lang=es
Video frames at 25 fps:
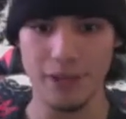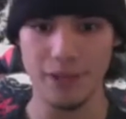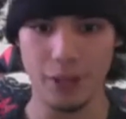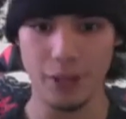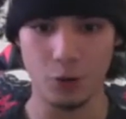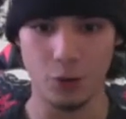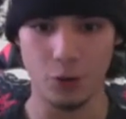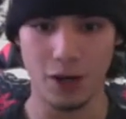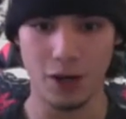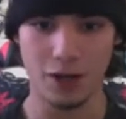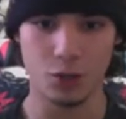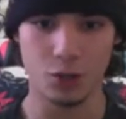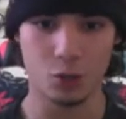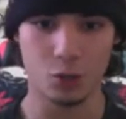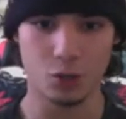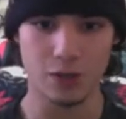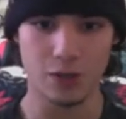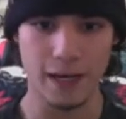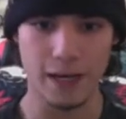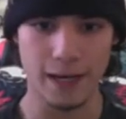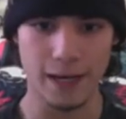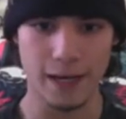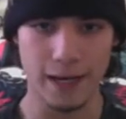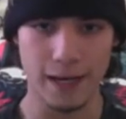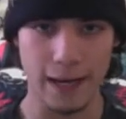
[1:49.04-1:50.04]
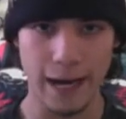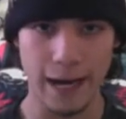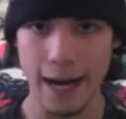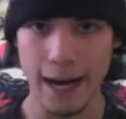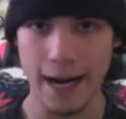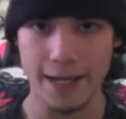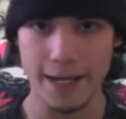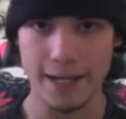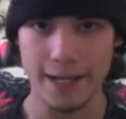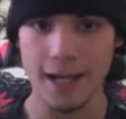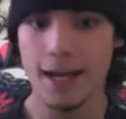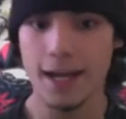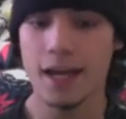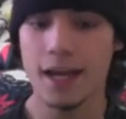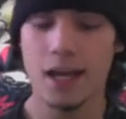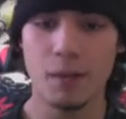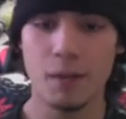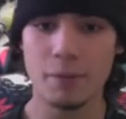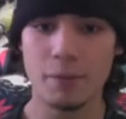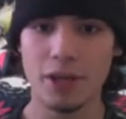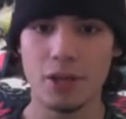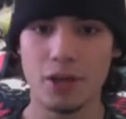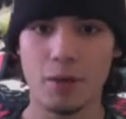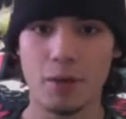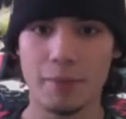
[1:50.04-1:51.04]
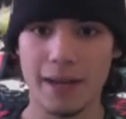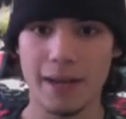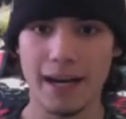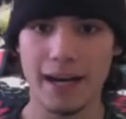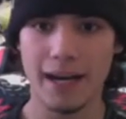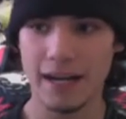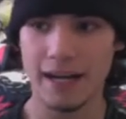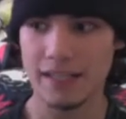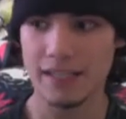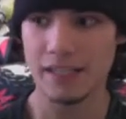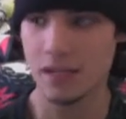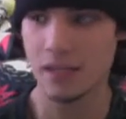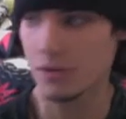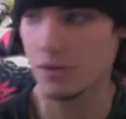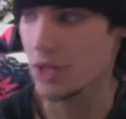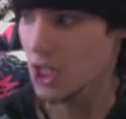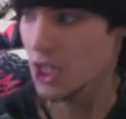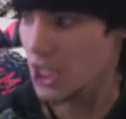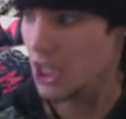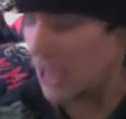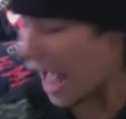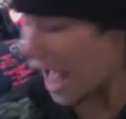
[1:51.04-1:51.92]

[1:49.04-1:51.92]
el miedo a cruzar la calle, el miedo a mirar hacia el...